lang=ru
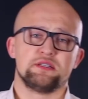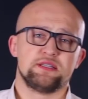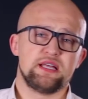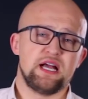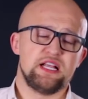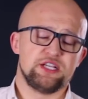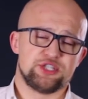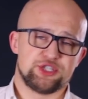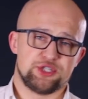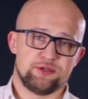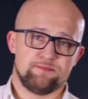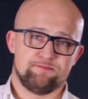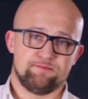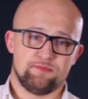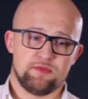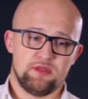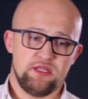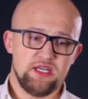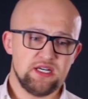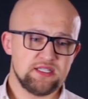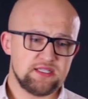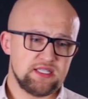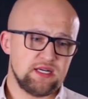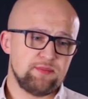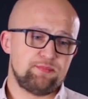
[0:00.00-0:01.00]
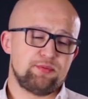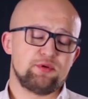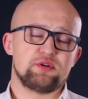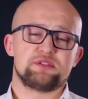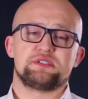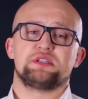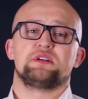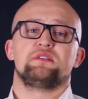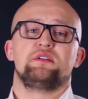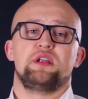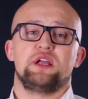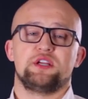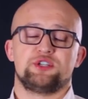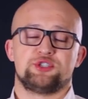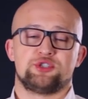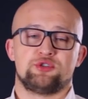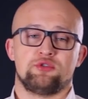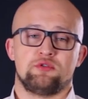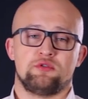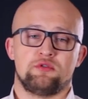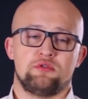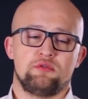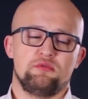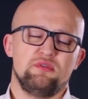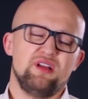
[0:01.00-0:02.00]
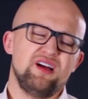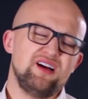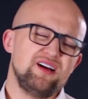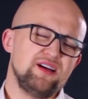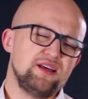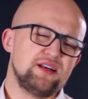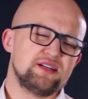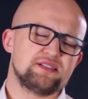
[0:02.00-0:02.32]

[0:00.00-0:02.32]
Дальше. Некоторые просто говорят, что «А,